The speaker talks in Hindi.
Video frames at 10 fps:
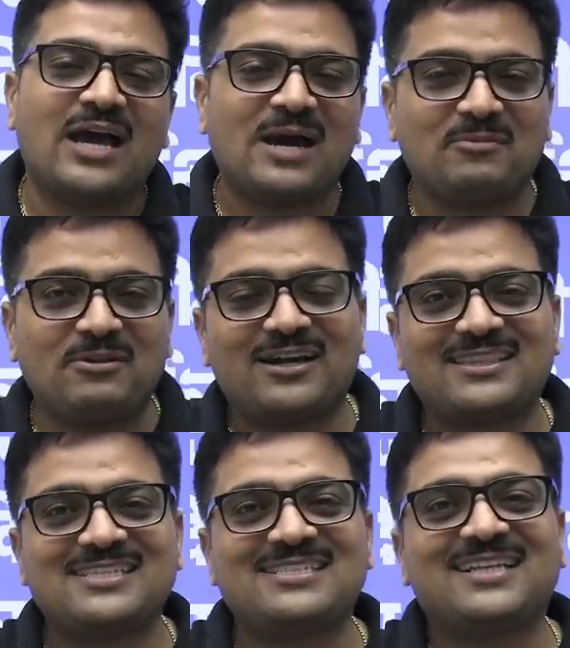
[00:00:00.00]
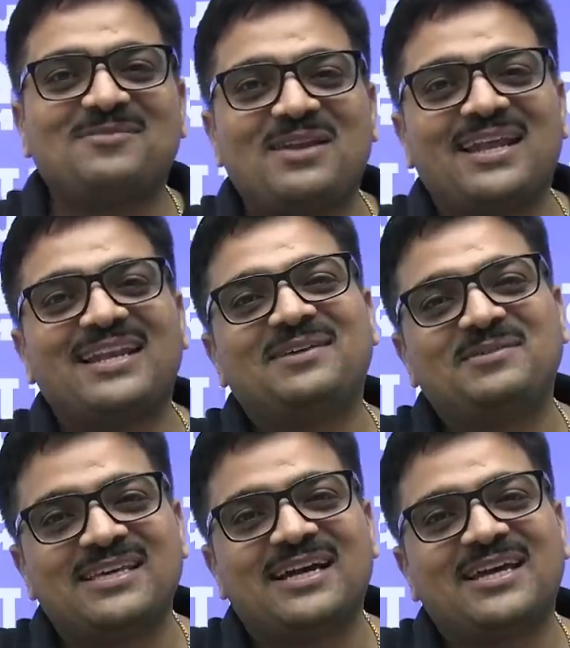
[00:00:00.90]
आपने अगर 30 दिन का प्लान ले
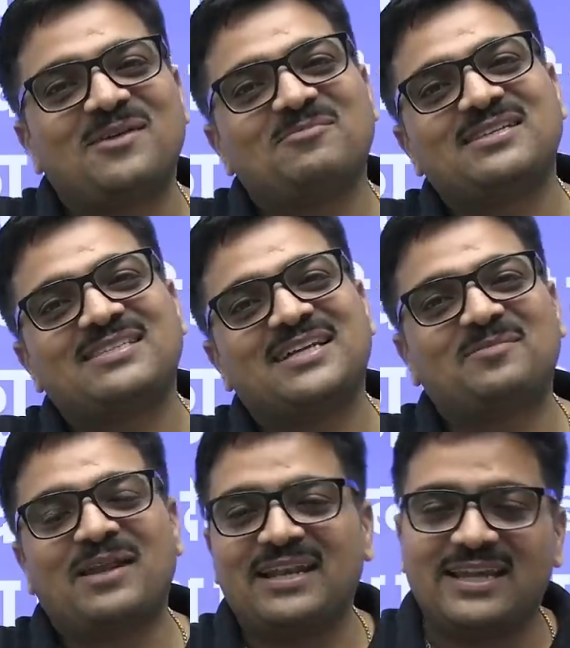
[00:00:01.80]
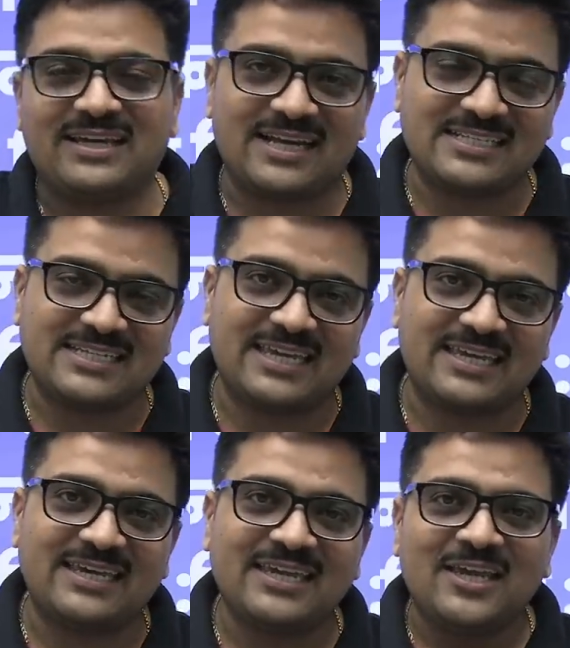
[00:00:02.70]
भी दिया कि हम 30 दिन का प्लान लेकर आ जाएंगे